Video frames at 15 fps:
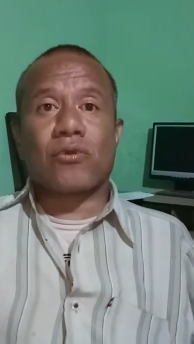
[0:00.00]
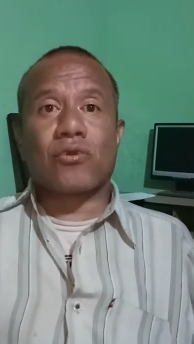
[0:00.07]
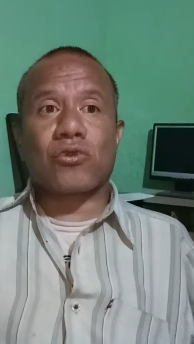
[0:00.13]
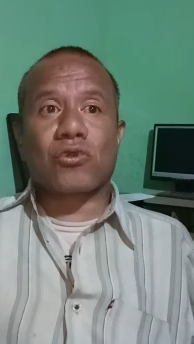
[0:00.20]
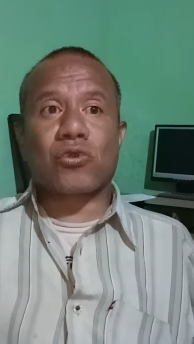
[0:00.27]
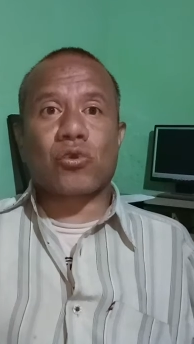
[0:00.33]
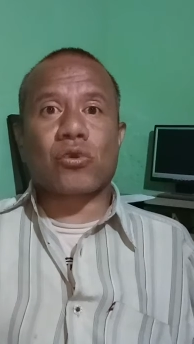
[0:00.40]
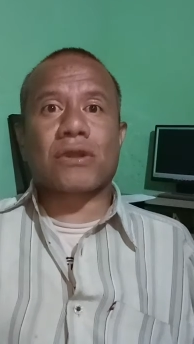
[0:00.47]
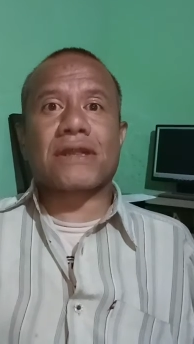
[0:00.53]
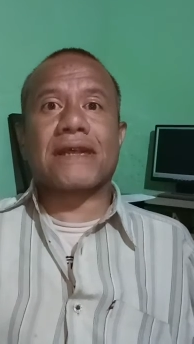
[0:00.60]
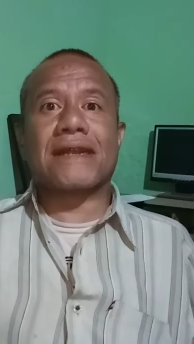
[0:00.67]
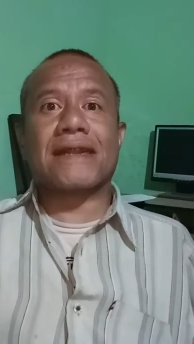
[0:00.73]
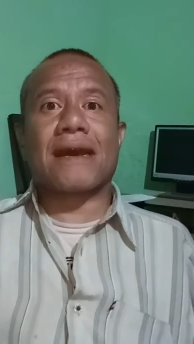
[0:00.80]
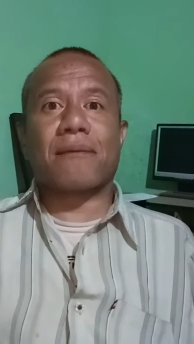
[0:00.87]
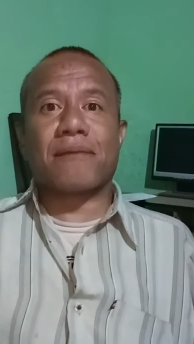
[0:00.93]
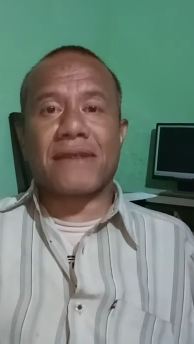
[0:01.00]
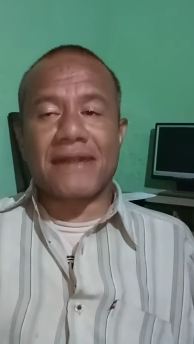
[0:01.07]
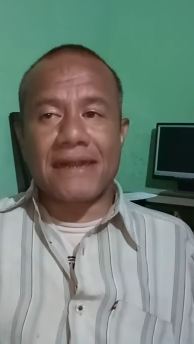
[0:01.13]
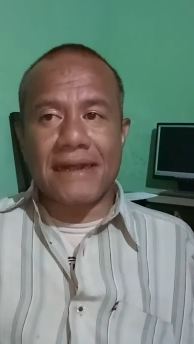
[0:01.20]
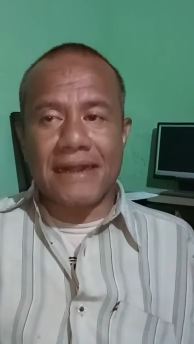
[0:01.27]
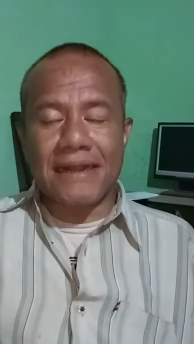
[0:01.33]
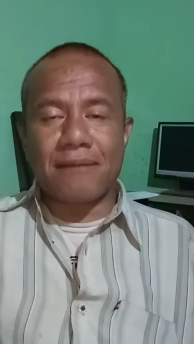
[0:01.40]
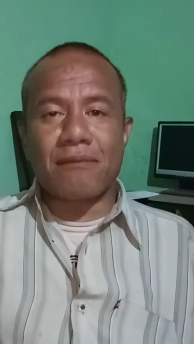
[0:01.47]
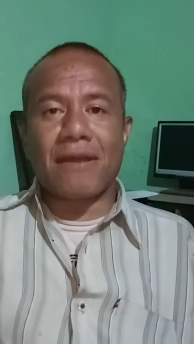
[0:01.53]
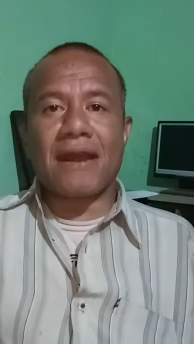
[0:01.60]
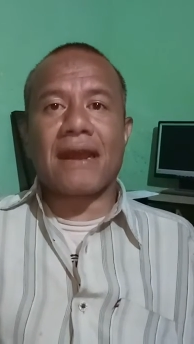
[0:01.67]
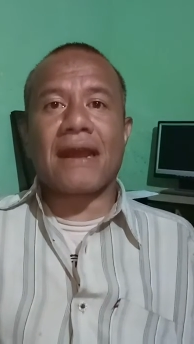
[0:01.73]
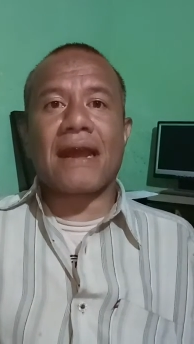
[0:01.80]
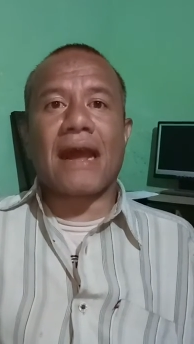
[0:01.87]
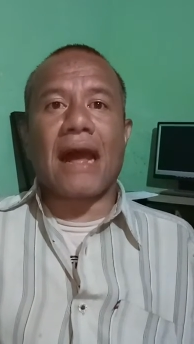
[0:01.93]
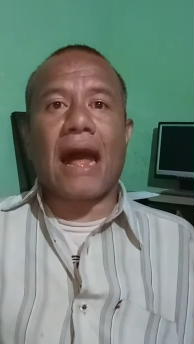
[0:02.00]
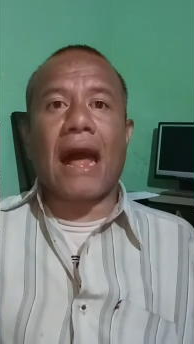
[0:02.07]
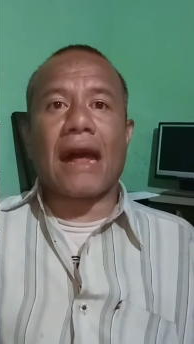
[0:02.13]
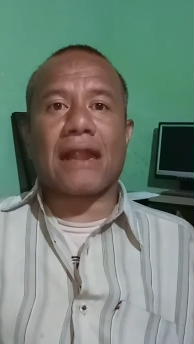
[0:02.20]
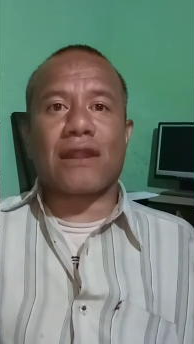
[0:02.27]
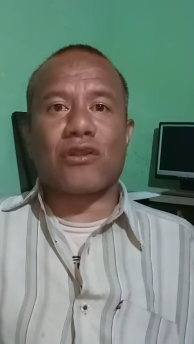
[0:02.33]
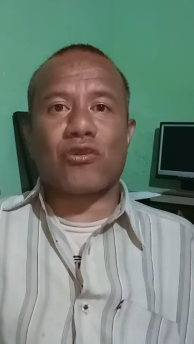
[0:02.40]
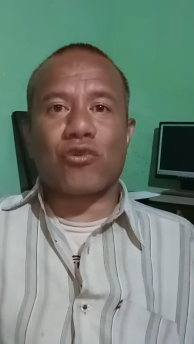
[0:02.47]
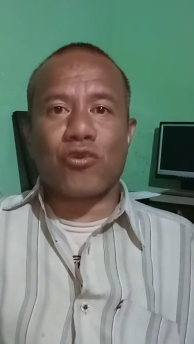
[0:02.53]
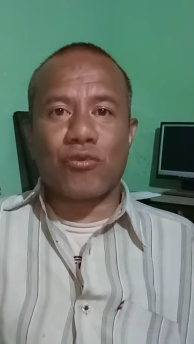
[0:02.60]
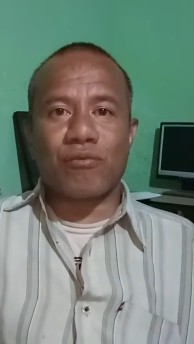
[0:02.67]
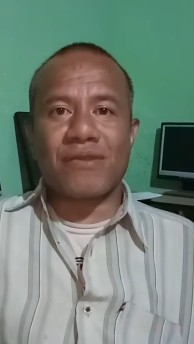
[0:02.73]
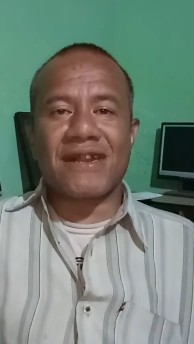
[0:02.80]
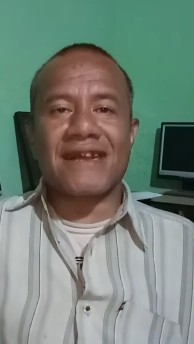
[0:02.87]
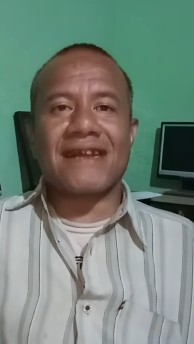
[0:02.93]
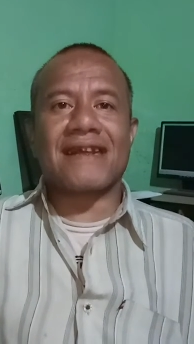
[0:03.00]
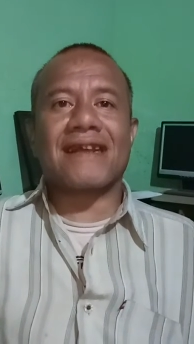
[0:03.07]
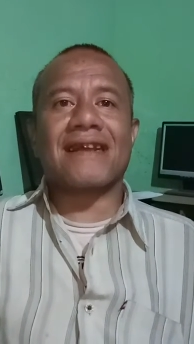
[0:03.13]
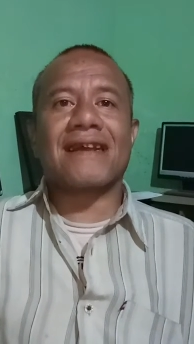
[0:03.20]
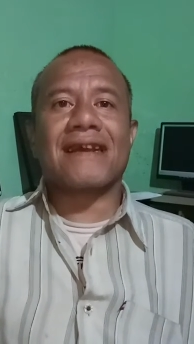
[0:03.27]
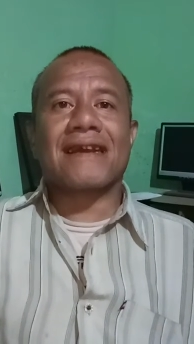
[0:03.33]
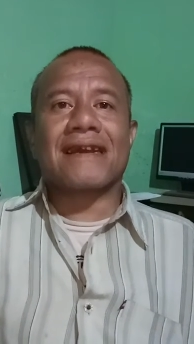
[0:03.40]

untuk tidak menerima alumni